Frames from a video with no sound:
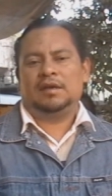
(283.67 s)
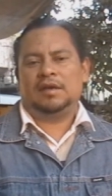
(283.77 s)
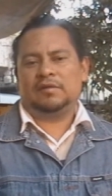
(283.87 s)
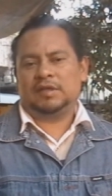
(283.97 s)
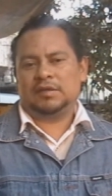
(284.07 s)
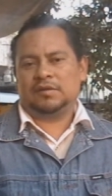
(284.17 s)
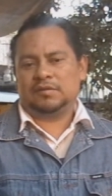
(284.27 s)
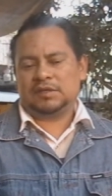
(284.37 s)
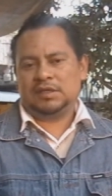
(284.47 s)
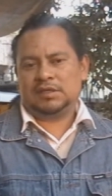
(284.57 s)
en contacto
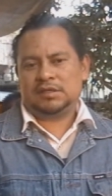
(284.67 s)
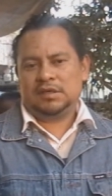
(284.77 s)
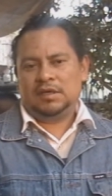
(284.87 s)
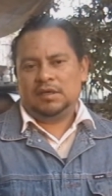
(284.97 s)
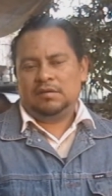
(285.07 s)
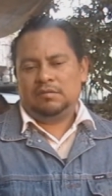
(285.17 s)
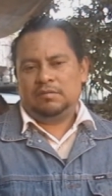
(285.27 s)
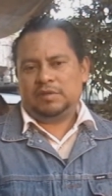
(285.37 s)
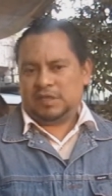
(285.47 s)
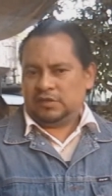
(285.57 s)
con ustedes,
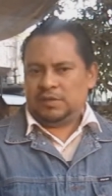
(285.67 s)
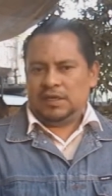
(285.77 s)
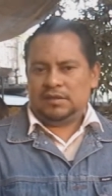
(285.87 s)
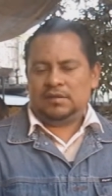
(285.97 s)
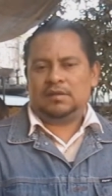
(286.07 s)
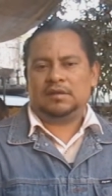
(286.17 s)
pues que nos vean.